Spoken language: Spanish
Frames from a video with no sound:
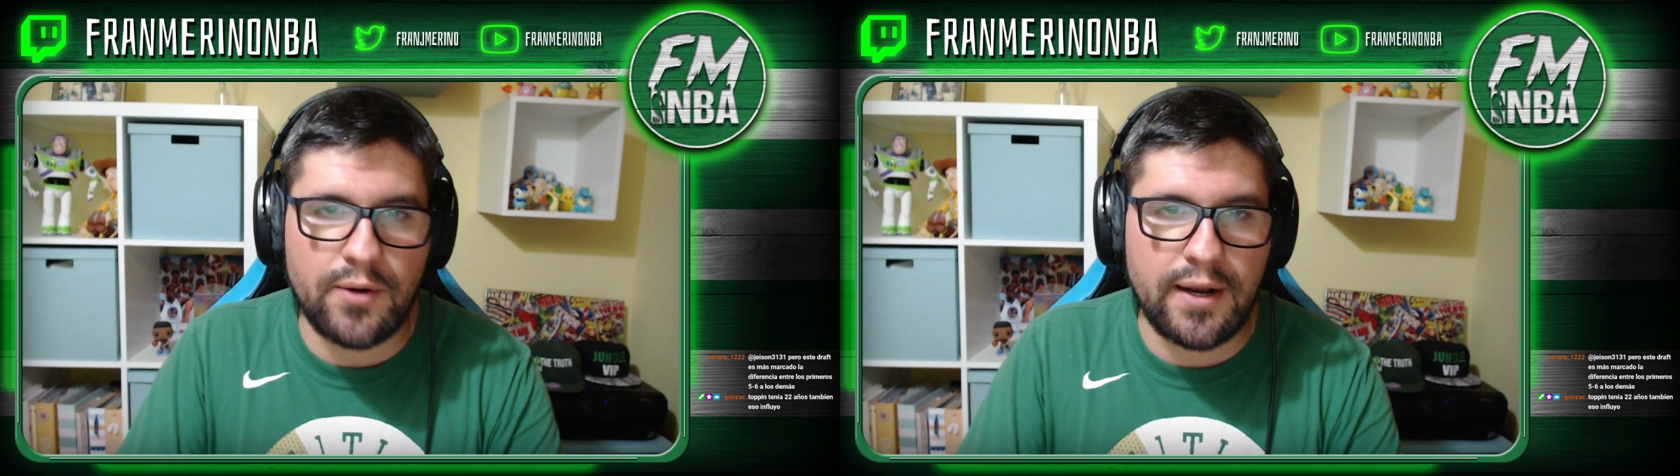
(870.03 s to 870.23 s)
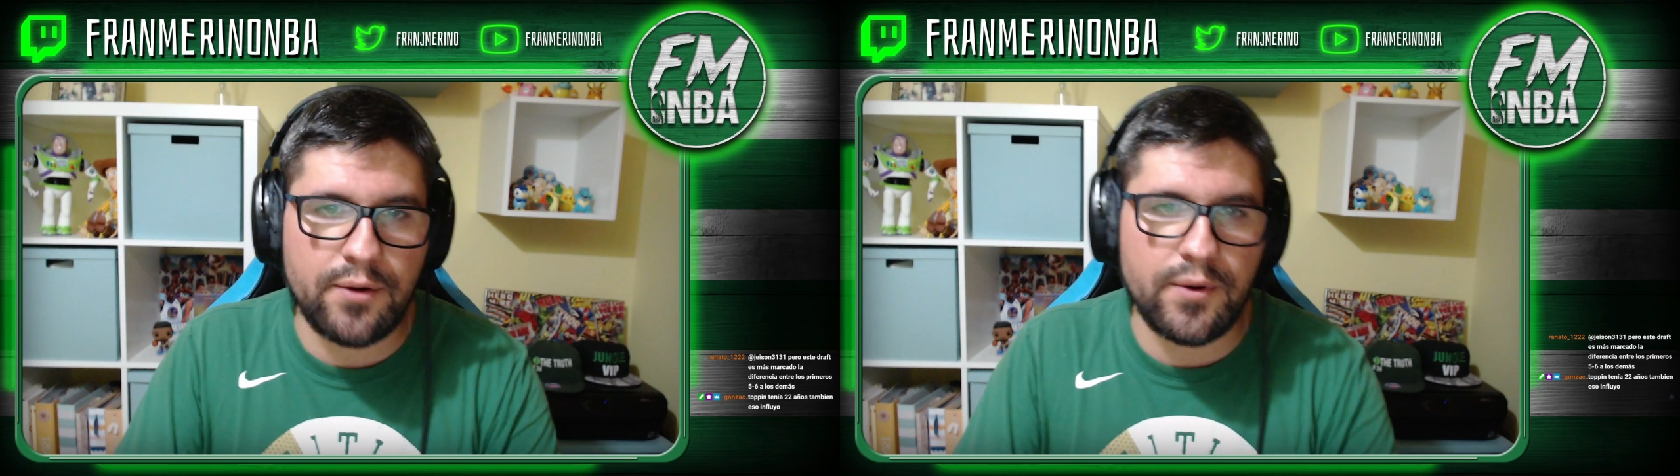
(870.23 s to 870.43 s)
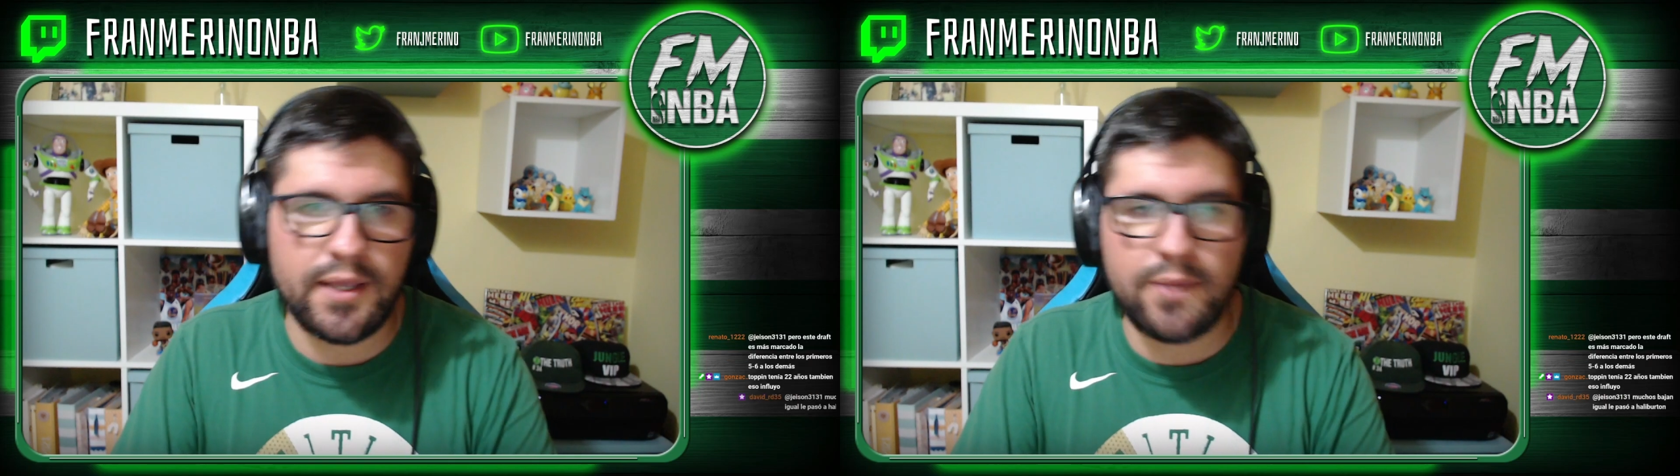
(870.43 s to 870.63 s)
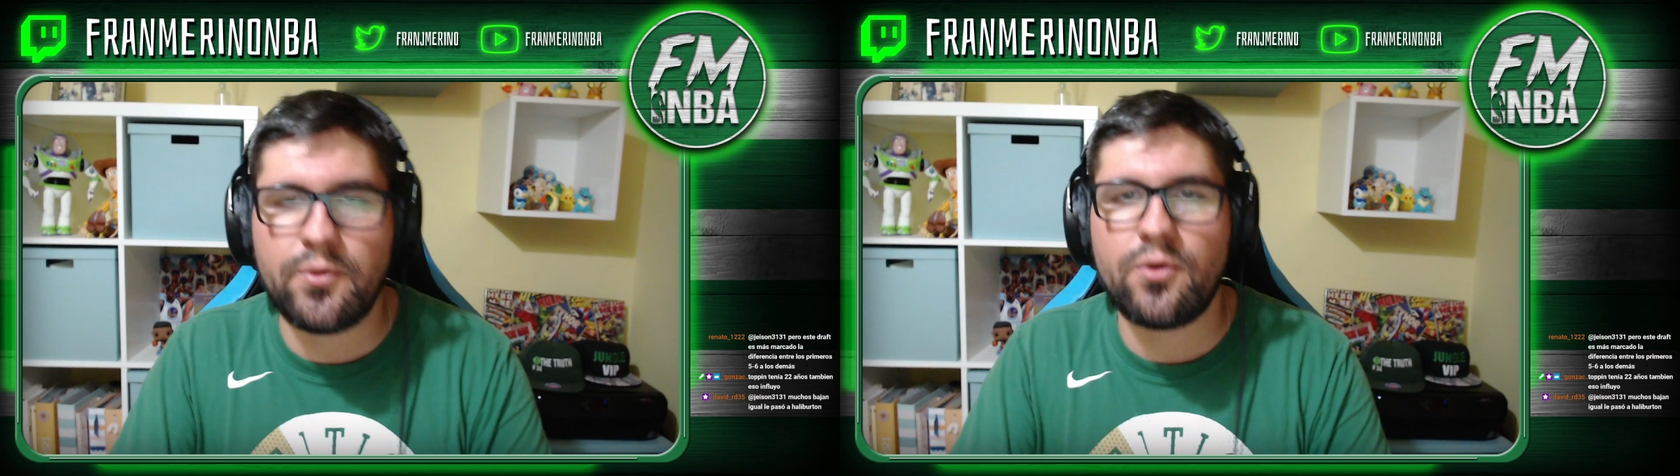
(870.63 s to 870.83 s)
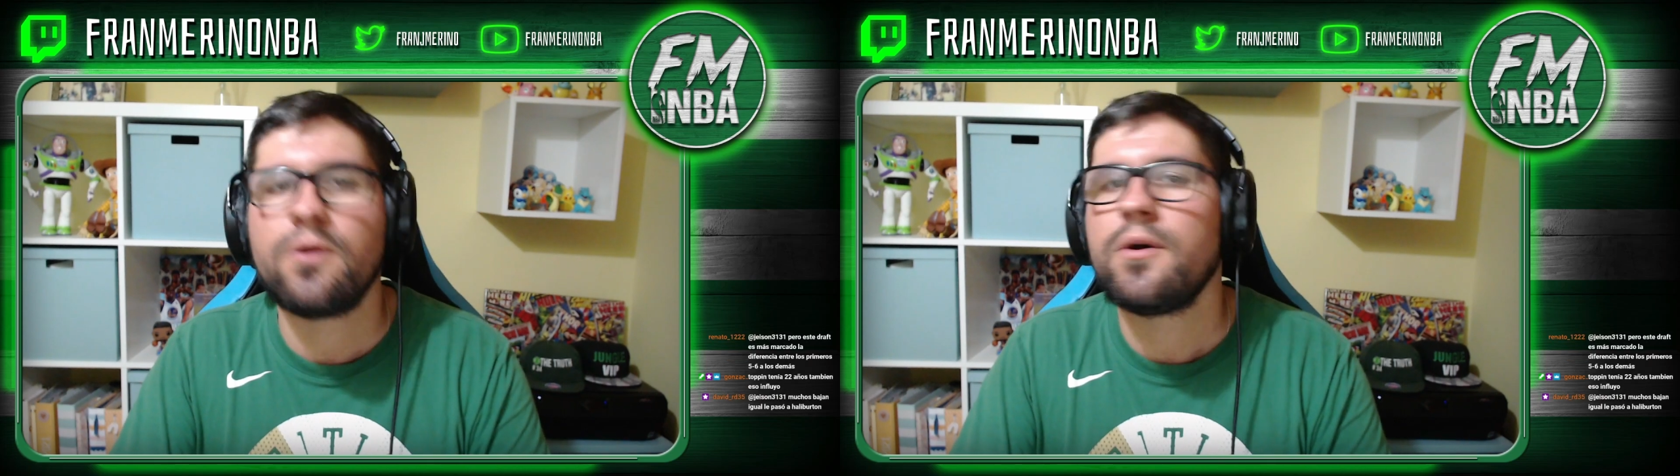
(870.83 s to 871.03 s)
un alero un
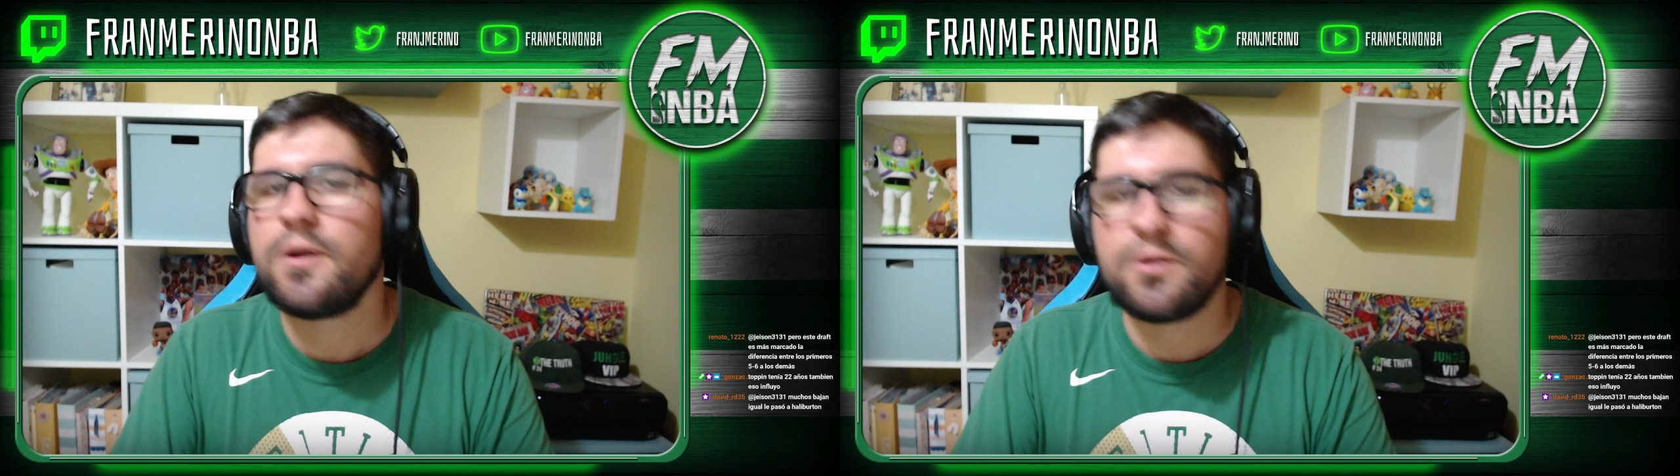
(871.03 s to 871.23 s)
equipo,